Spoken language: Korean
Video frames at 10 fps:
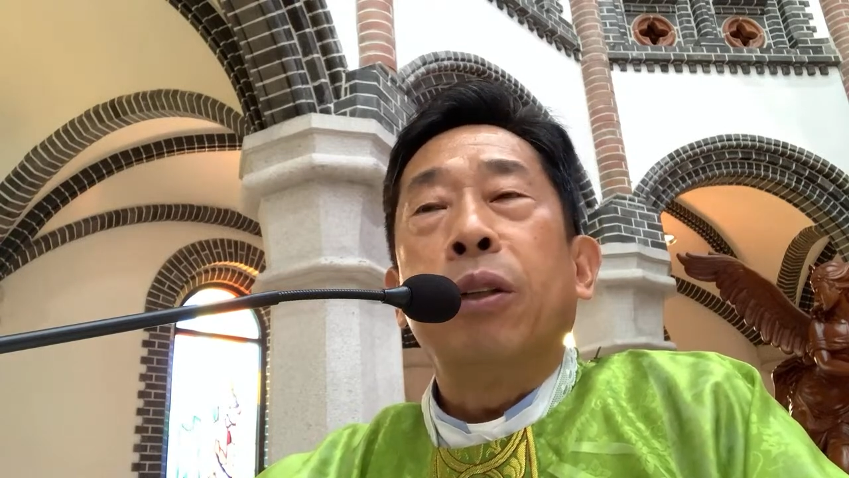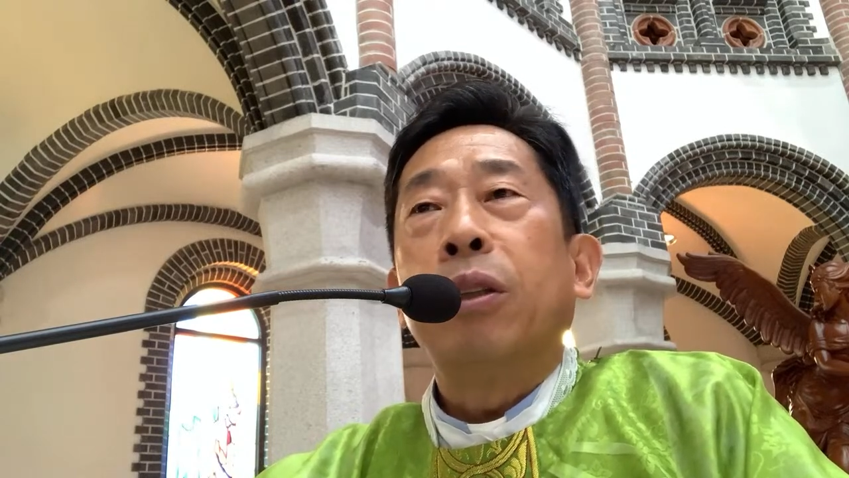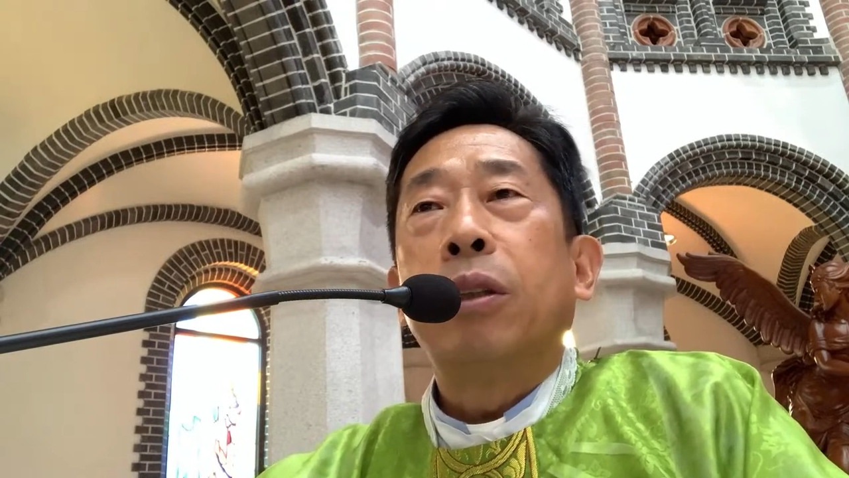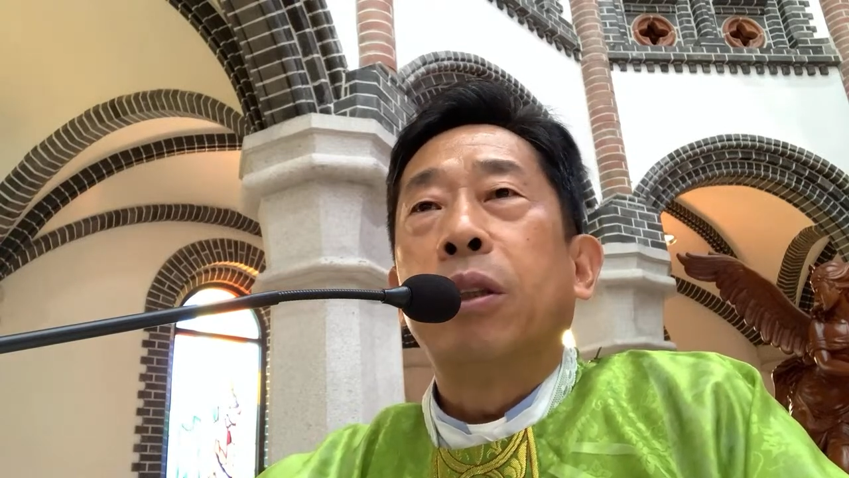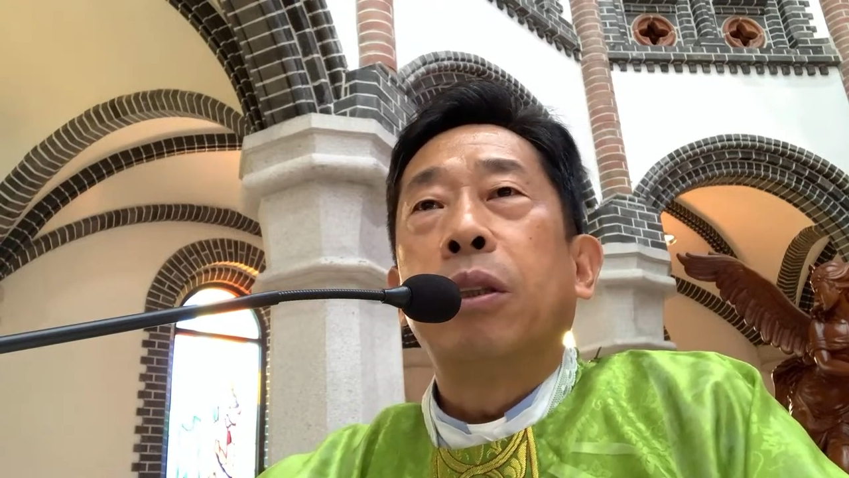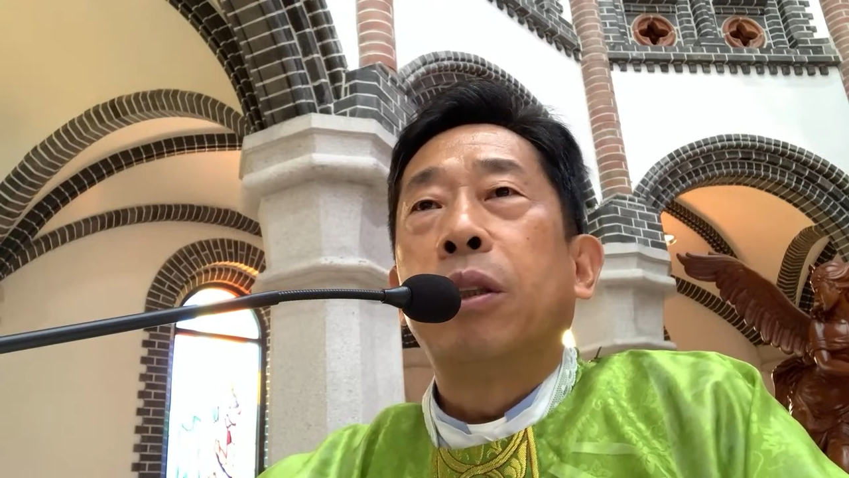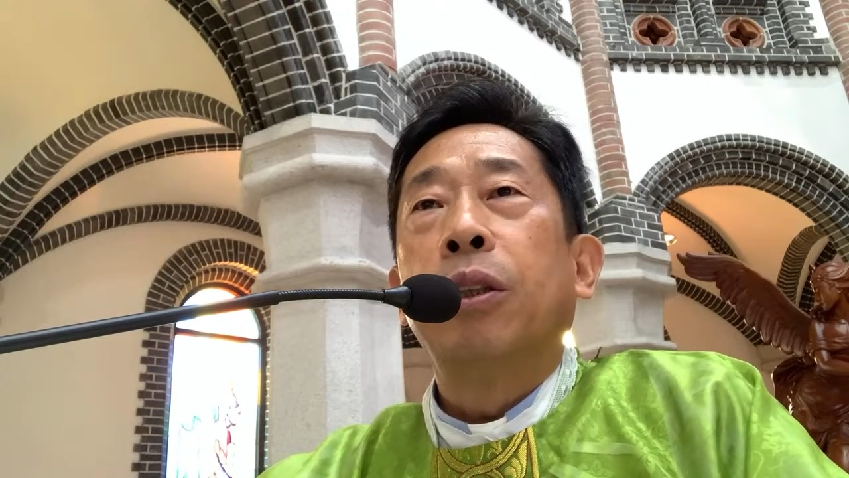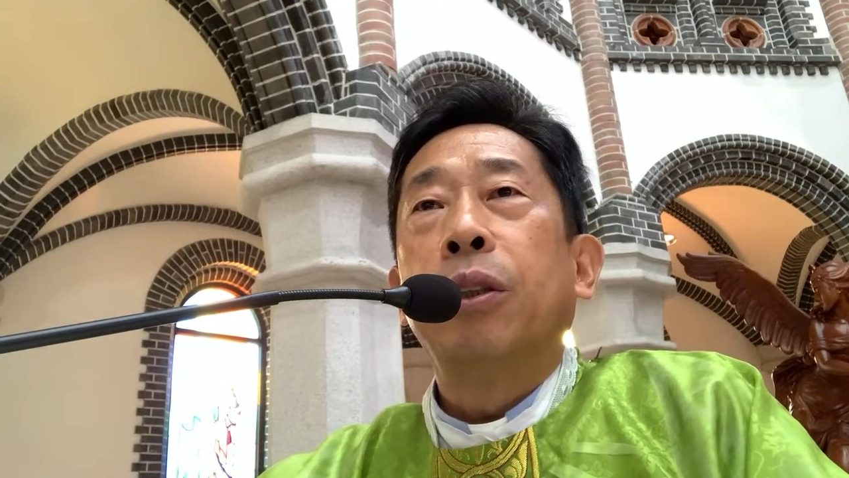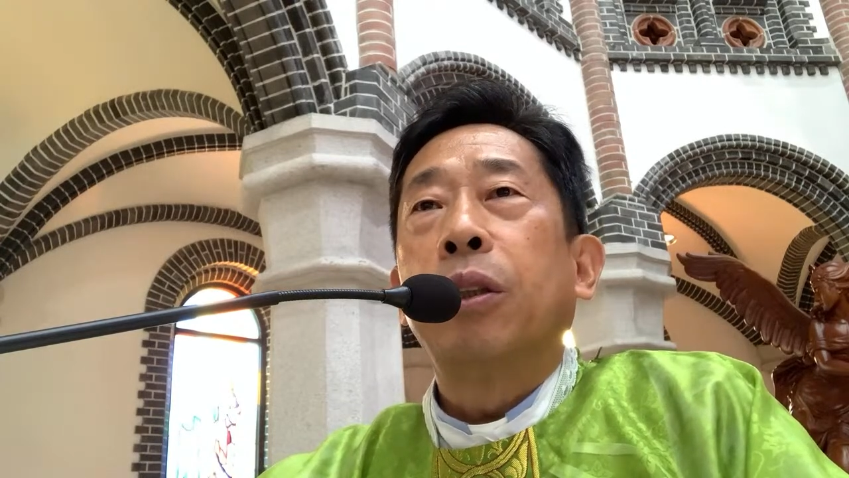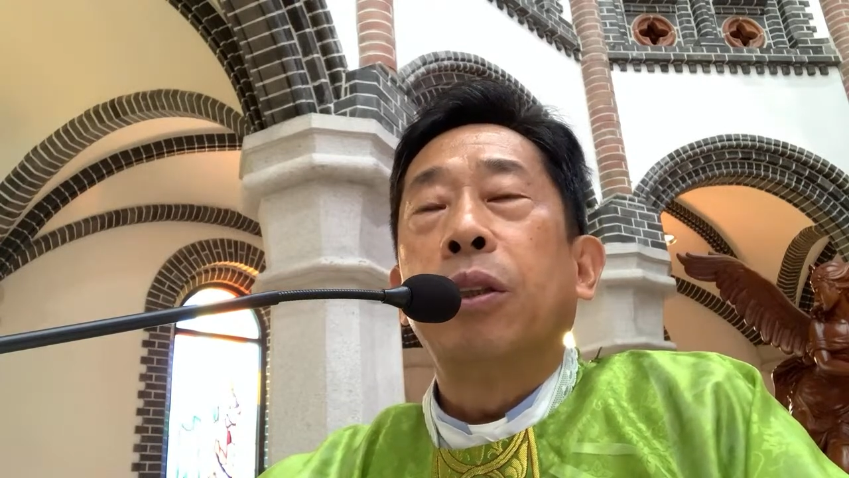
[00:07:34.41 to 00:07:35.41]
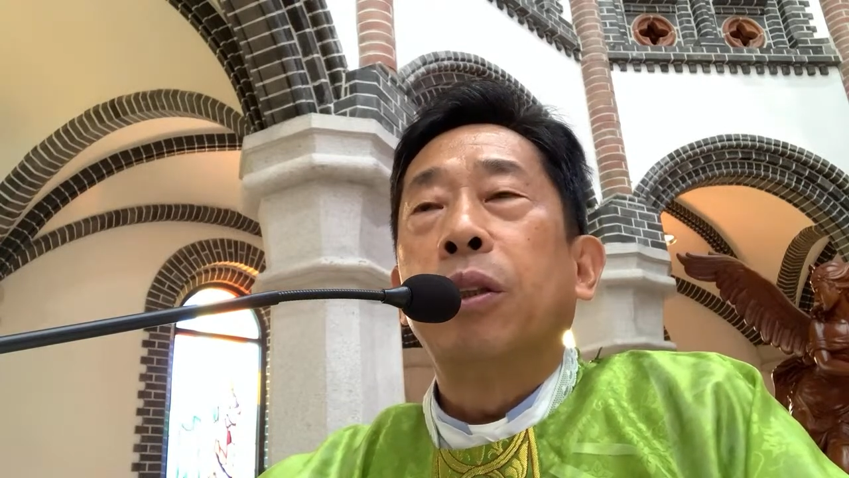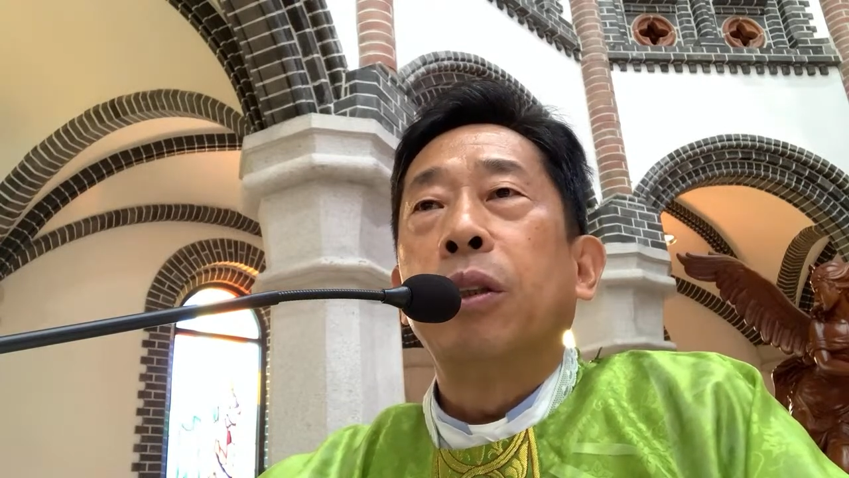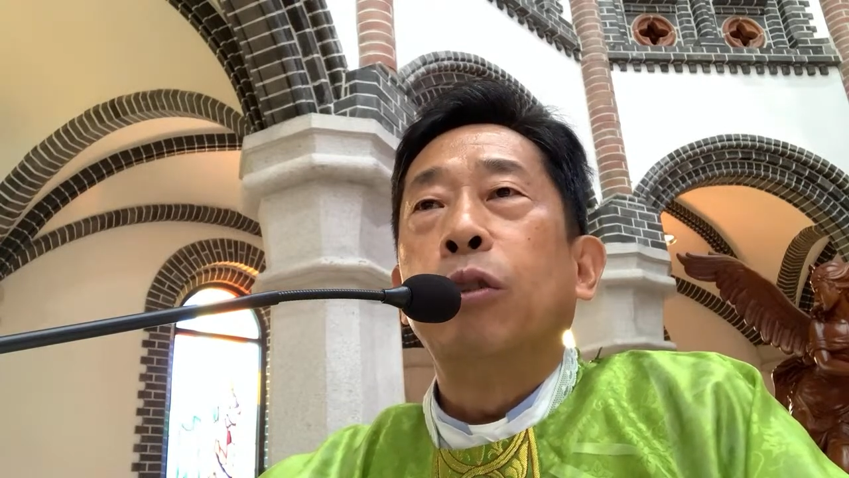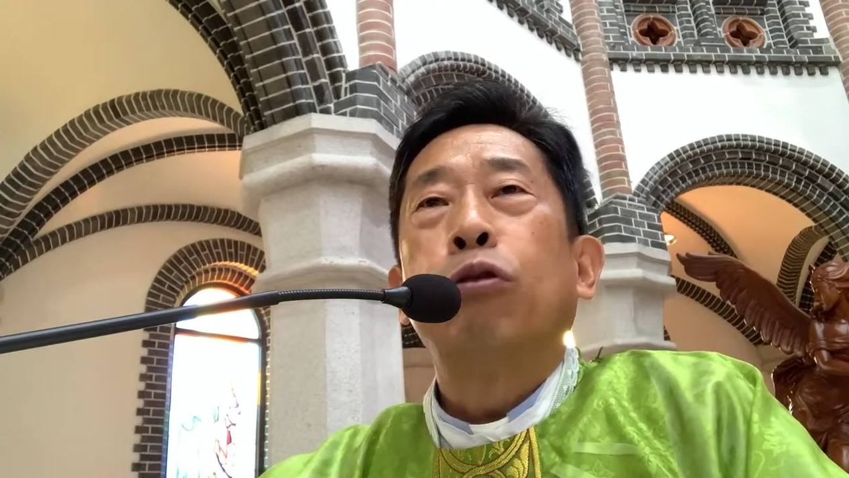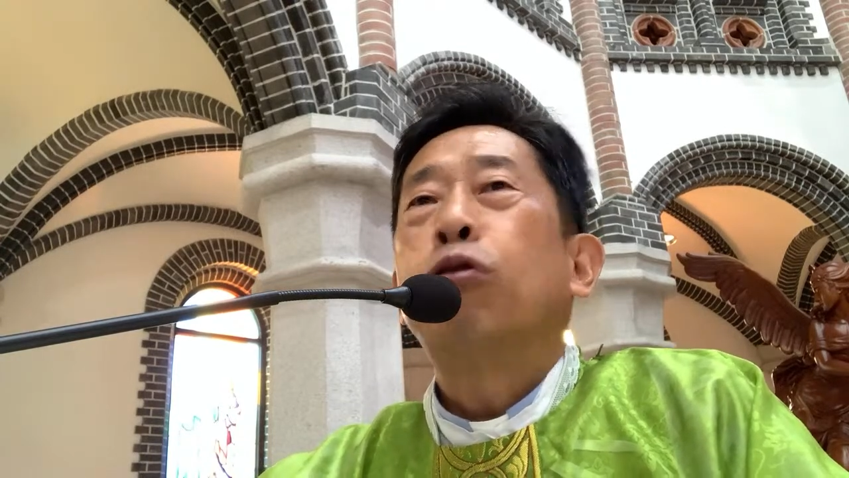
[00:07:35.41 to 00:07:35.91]
그, 그, 그거는,
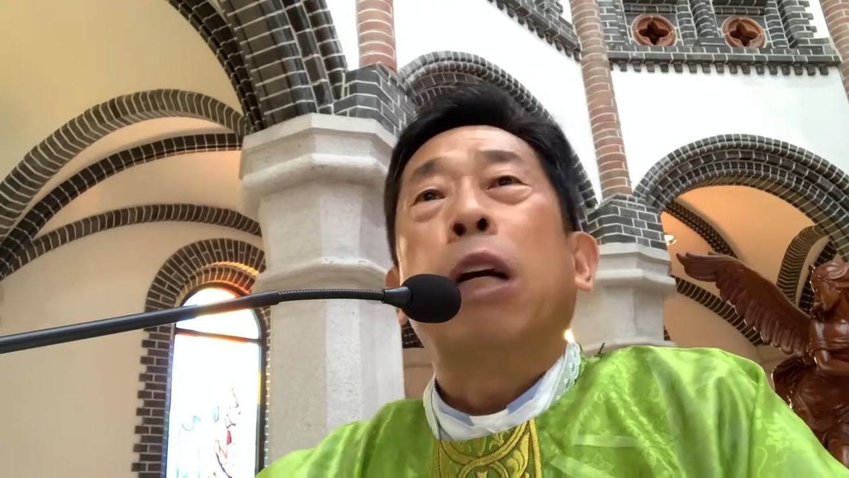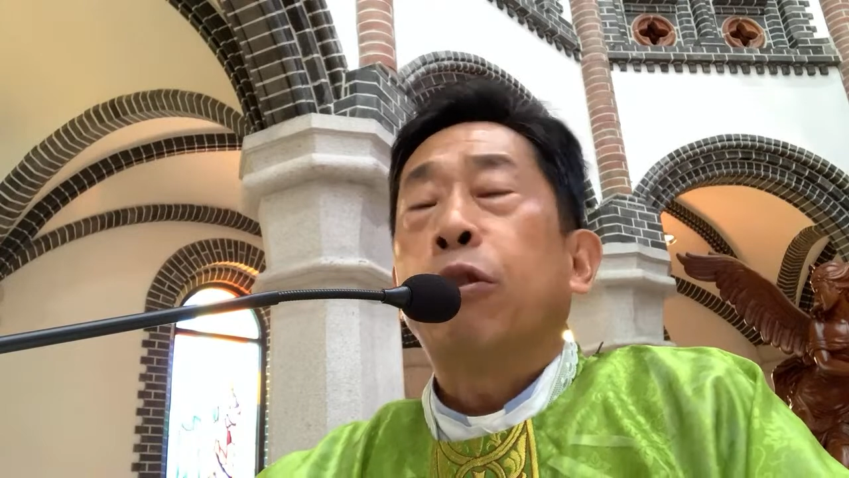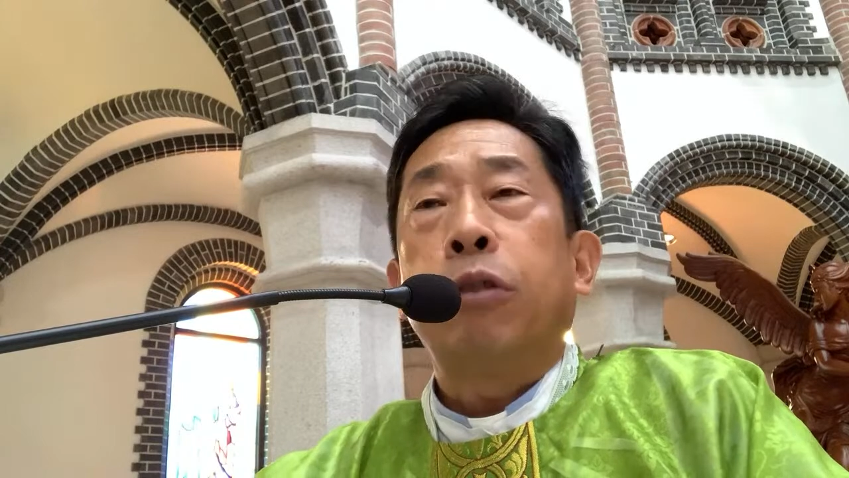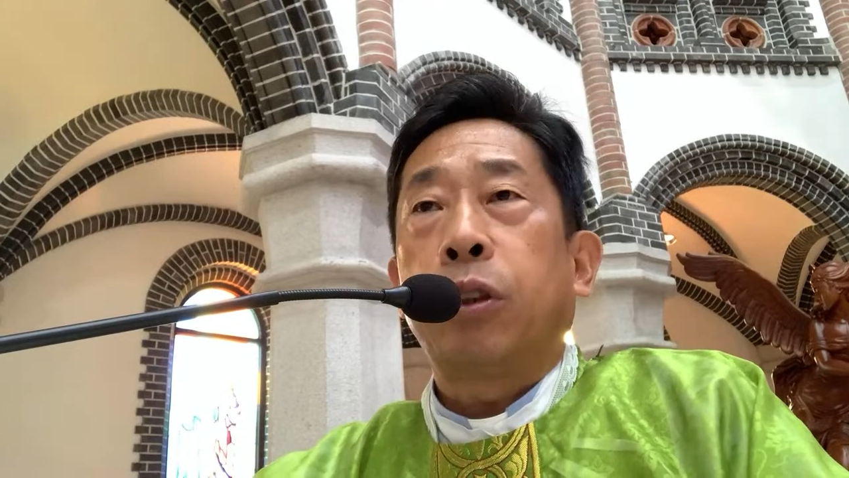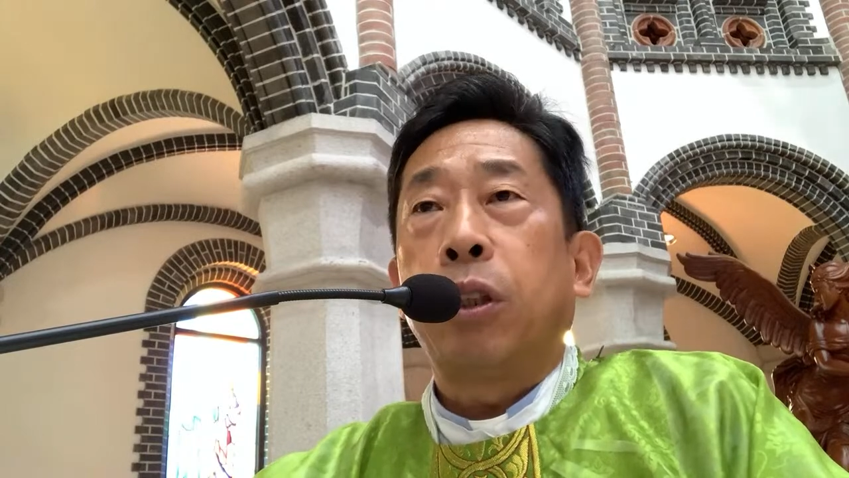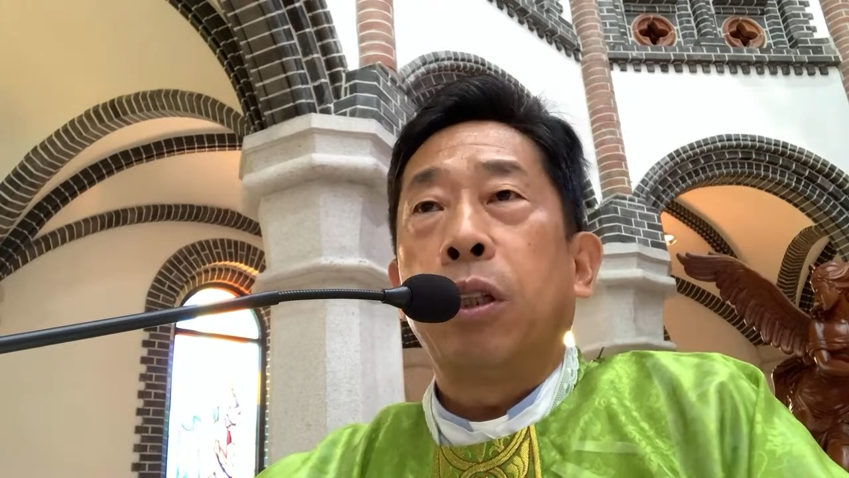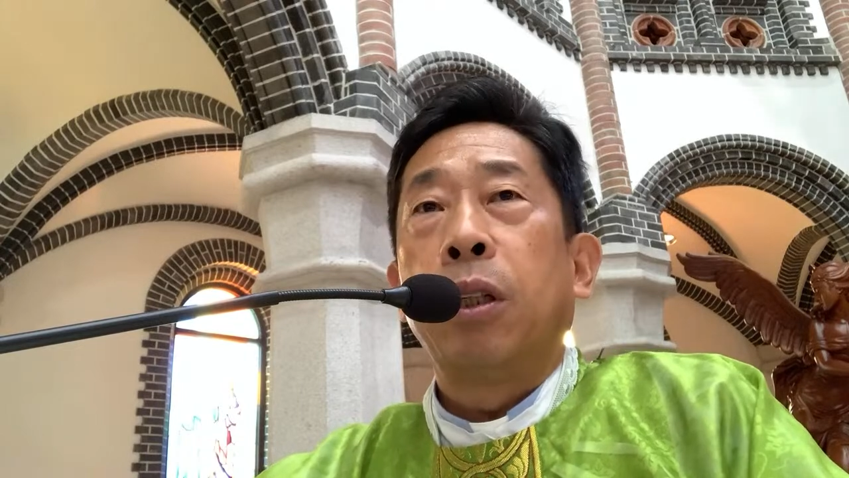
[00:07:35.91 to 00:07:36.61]
그거는 누구도 할 수 있어요.